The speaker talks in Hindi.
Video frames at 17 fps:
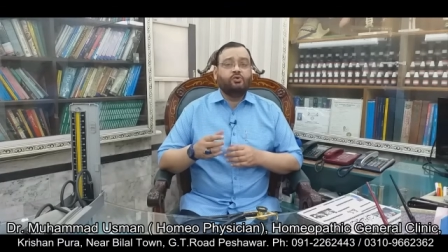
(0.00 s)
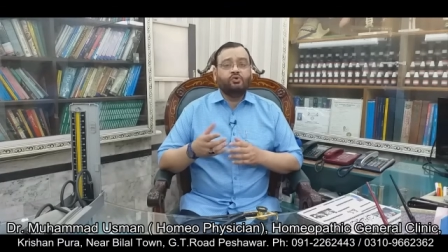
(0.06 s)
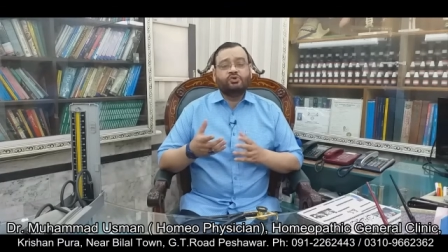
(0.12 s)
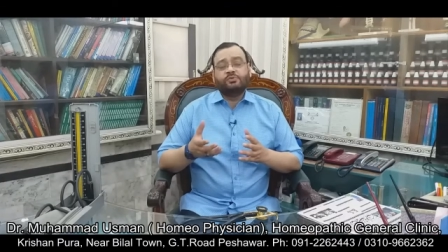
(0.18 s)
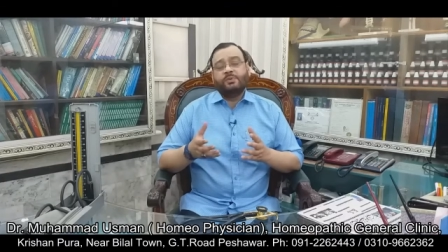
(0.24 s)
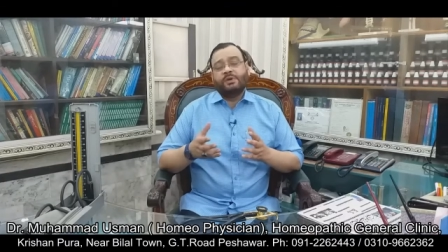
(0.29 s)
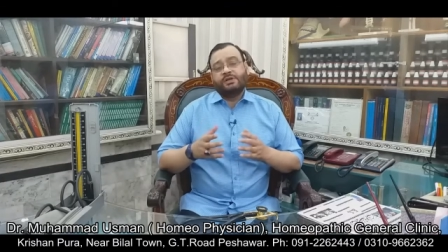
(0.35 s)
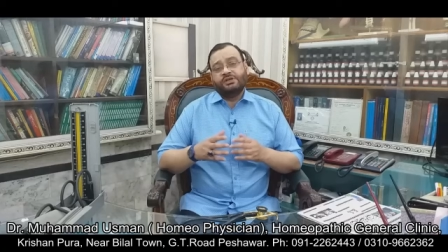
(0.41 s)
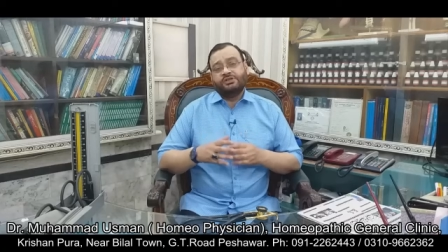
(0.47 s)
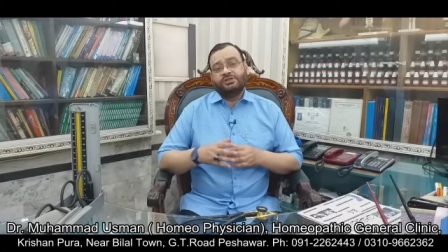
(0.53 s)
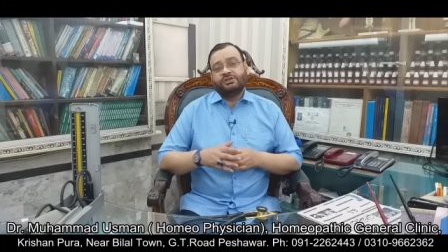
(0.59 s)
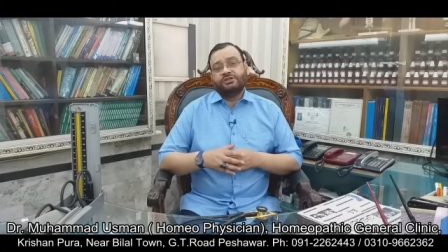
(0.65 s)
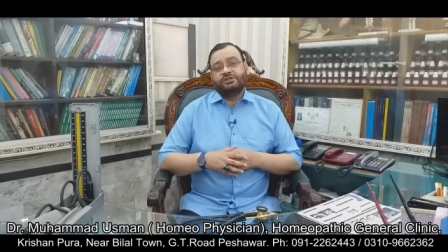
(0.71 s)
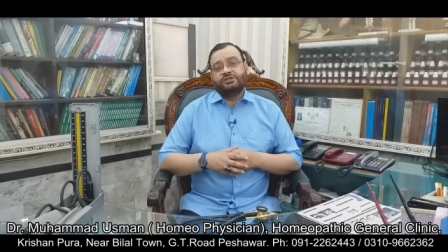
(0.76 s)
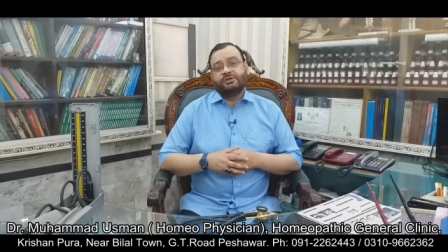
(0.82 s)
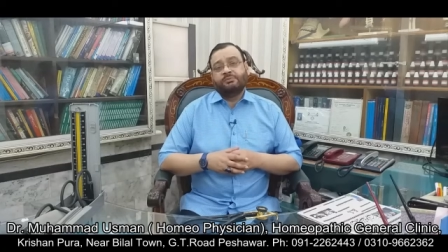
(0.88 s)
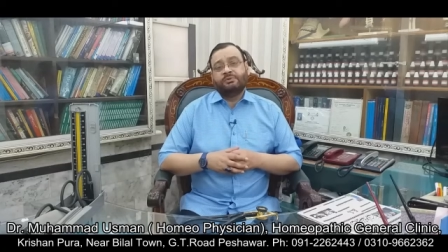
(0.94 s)
उसमें किसी
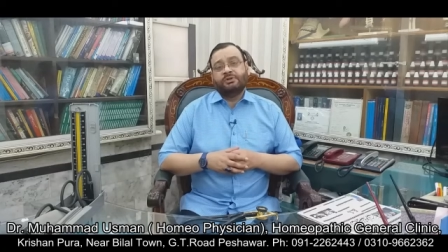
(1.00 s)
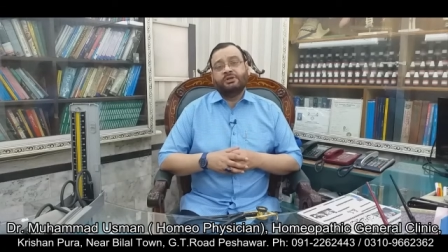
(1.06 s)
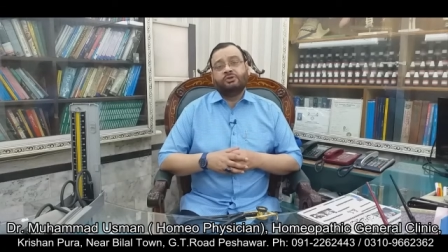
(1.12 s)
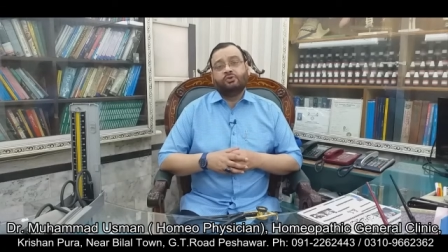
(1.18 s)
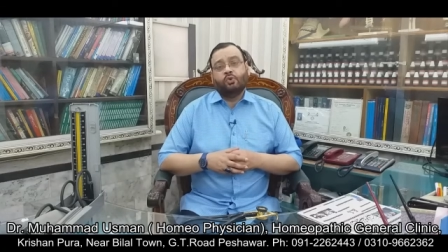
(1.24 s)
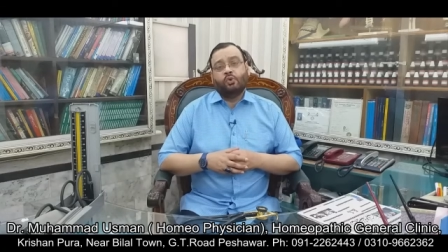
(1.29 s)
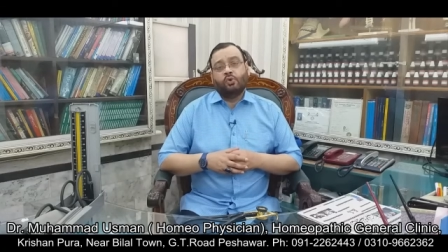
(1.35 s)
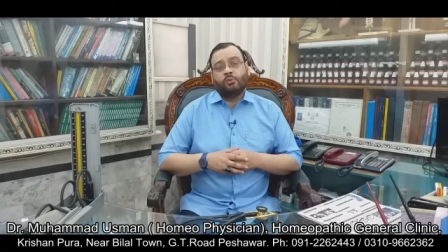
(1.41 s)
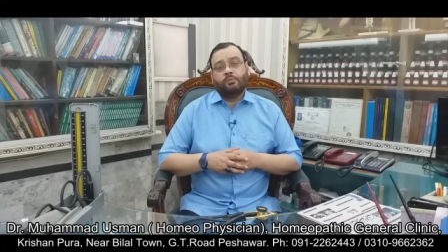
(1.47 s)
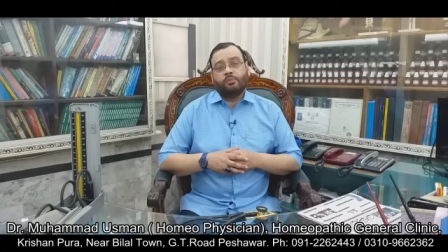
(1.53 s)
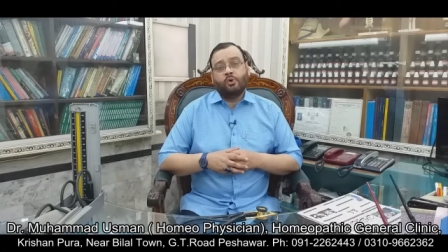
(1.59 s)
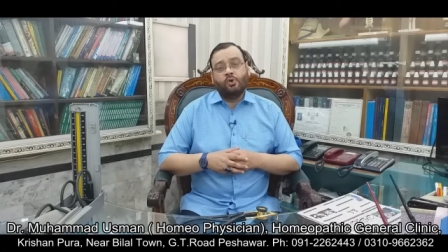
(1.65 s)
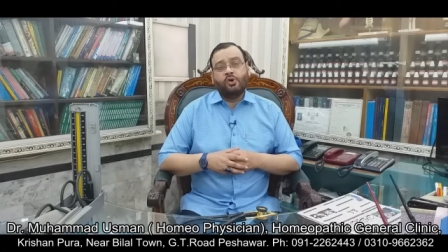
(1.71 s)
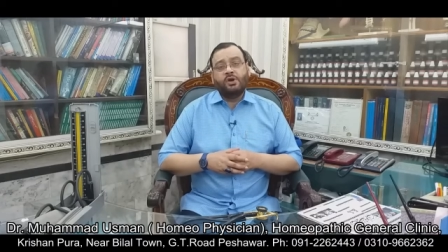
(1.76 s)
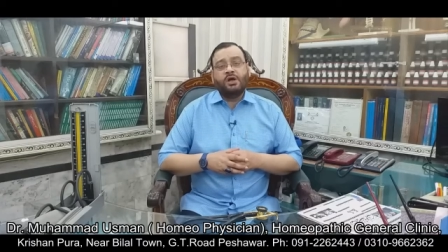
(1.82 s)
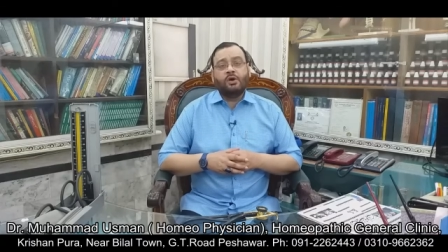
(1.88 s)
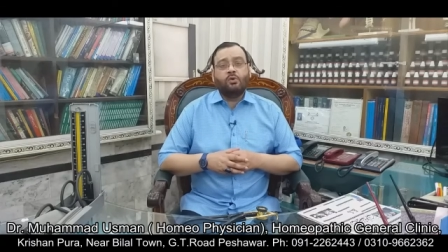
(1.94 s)
किस्म की तोड़
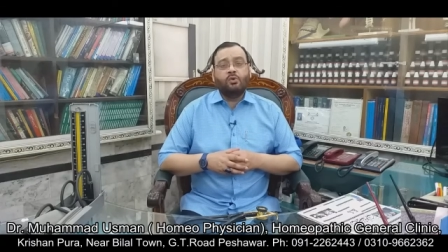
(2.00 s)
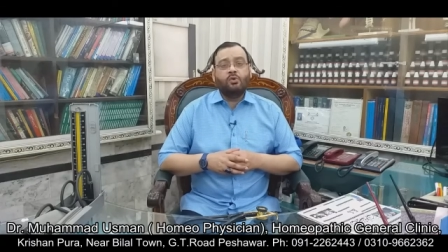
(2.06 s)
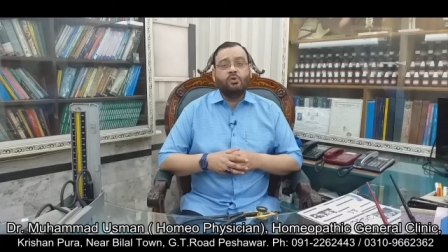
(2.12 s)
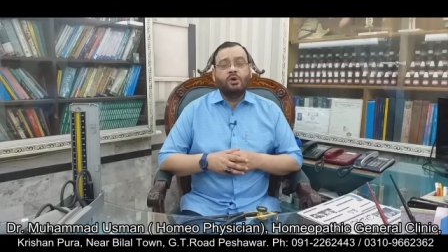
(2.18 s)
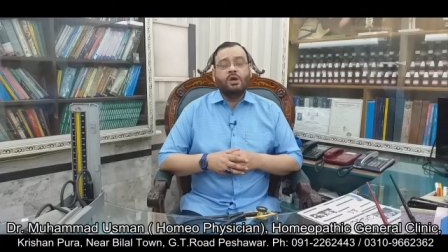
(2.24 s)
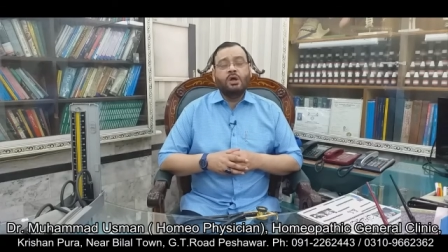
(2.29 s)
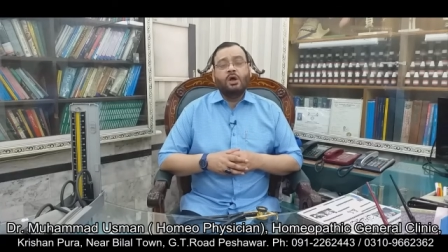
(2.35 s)
फोड़ ना हो